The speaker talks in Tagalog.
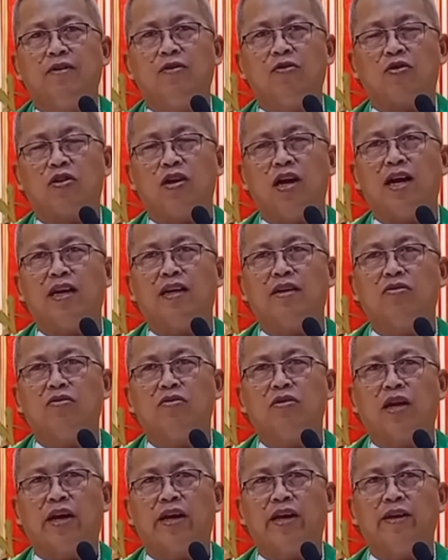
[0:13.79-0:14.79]
ug
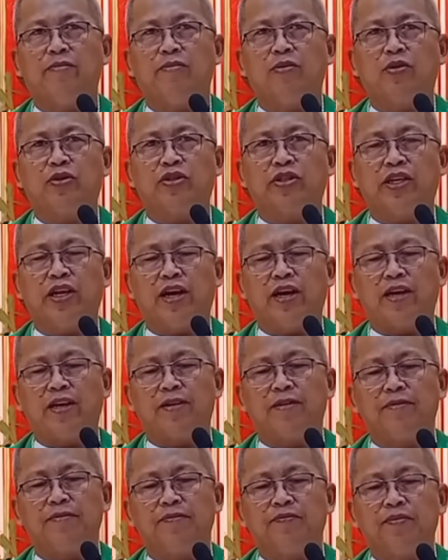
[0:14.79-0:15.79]
nganong nahimo
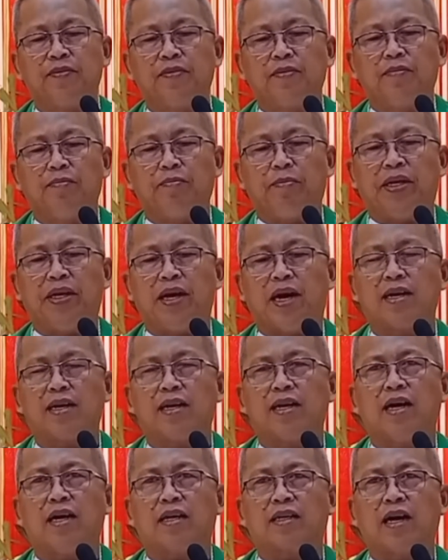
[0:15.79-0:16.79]
siyang
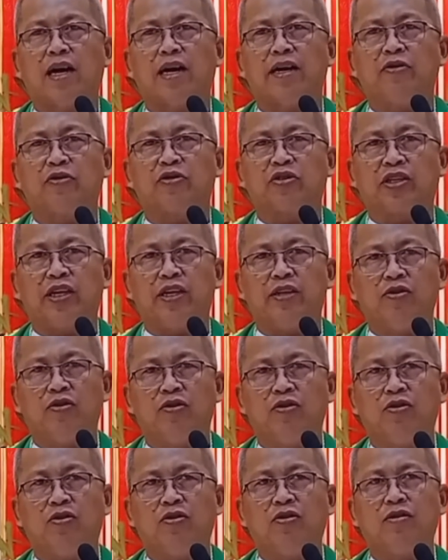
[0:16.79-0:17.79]
pinangga kayos
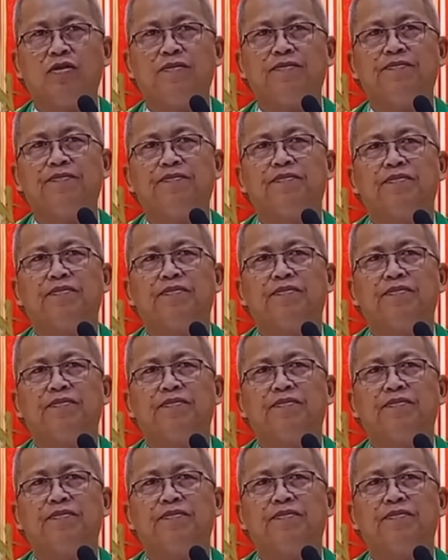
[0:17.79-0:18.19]
Ginoo